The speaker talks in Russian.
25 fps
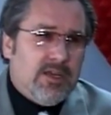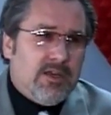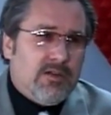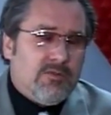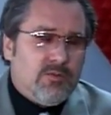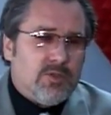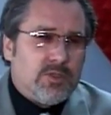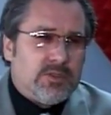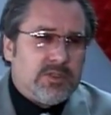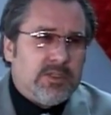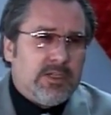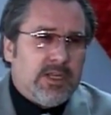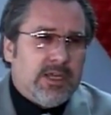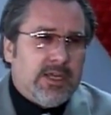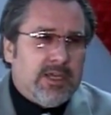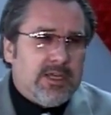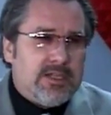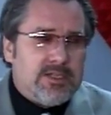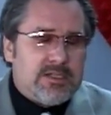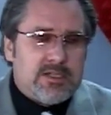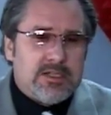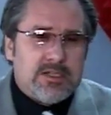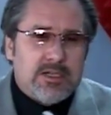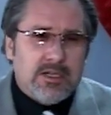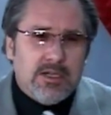вот на
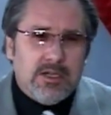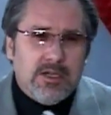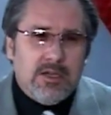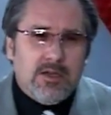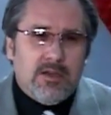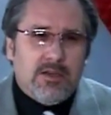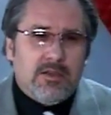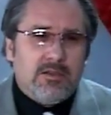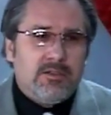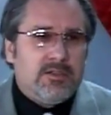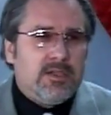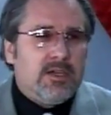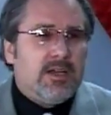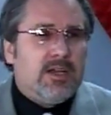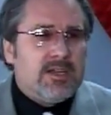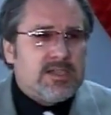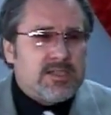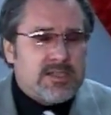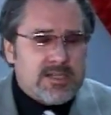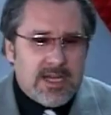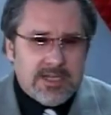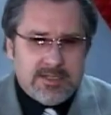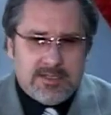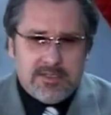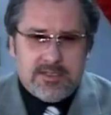эти
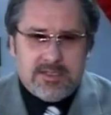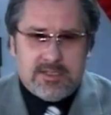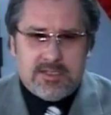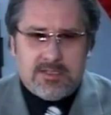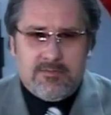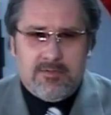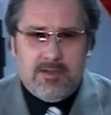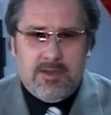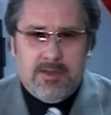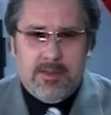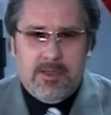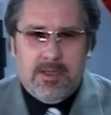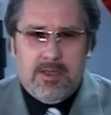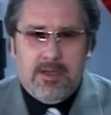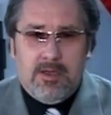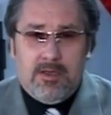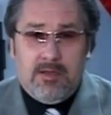доказательства.